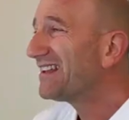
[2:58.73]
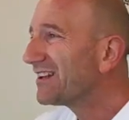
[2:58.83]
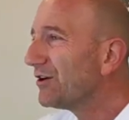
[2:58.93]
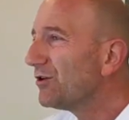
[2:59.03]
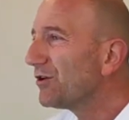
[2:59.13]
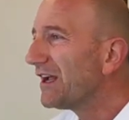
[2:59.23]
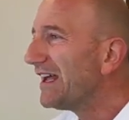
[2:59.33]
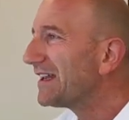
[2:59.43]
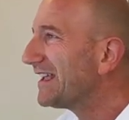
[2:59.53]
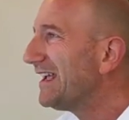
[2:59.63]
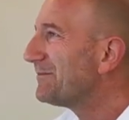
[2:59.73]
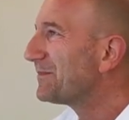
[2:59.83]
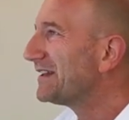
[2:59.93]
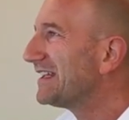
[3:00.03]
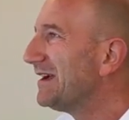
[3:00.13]
praticano in orari
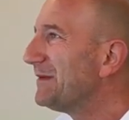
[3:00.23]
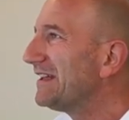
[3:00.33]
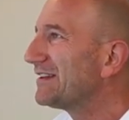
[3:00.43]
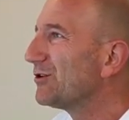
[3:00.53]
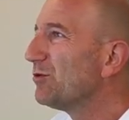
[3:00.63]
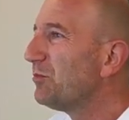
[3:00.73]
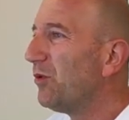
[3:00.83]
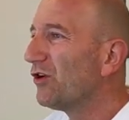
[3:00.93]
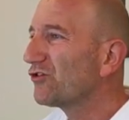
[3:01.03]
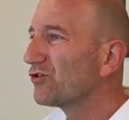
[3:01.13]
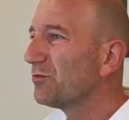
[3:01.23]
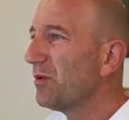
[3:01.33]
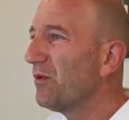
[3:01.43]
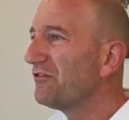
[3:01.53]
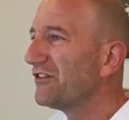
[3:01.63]
che praticamente non possono proprio